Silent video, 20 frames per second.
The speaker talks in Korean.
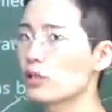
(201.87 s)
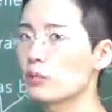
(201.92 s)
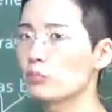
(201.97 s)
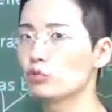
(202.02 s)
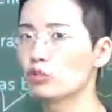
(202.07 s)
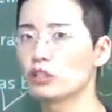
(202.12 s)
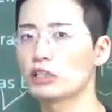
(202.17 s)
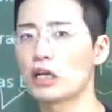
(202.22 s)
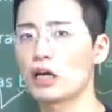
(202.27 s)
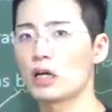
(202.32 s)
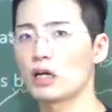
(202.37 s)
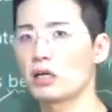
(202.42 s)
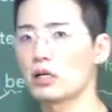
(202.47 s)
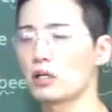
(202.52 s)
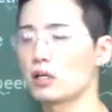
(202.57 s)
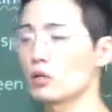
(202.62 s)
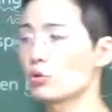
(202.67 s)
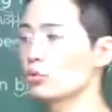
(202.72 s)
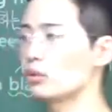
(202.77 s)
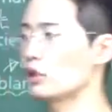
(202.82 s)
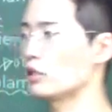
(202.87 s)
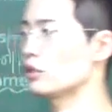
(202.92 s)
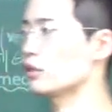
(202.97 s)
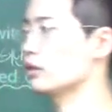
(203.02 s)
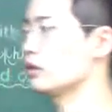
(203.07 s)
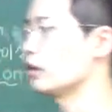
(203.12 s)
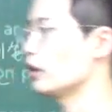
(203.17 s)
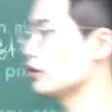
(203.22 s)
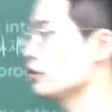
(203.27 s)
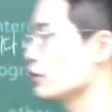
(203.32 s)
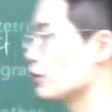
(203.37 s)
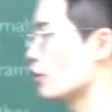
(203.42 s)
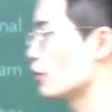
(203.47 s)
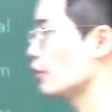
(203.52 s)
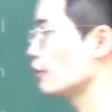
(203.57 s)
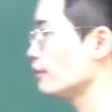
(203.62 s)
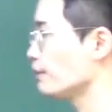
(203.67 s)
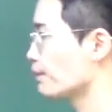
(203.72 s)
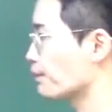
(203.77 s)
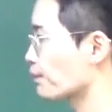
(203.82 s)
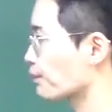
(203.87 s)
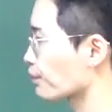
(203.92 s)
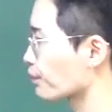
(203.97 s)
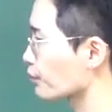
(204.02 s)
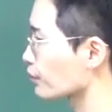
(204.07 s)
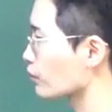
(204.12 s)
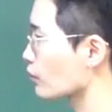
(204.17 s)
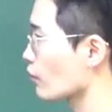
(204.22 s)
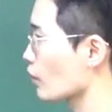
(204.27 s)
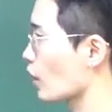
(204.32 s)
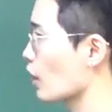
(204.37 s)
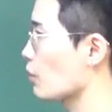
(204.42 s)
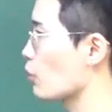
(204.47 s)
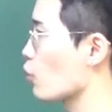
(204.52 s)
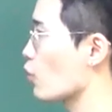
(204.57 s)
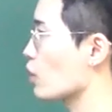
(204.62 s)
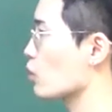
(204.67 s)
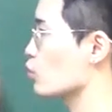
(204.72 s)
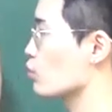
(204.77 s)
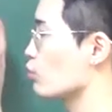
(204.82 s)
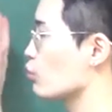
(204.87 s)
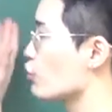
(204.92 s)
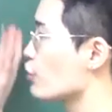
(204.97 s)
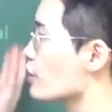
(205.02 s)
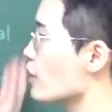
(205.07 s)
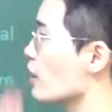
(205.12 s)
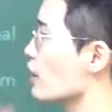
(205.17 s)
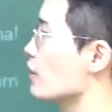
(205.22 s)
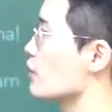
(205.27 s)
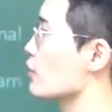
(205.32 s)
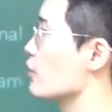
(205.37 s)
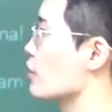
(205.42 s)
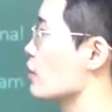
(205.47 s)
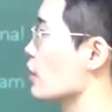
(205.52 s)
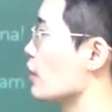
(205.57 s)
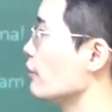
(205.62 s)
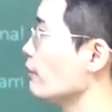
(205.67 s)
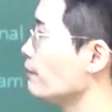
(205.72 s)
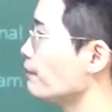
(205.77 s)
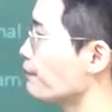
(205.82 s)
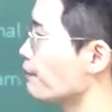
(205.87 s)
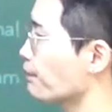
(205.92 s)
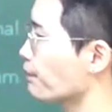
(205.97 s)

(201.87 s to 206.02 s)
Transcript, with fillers: 때문이다 라고 얘기를 하는 거 그러니까 뭔가 좀 문제가 있었지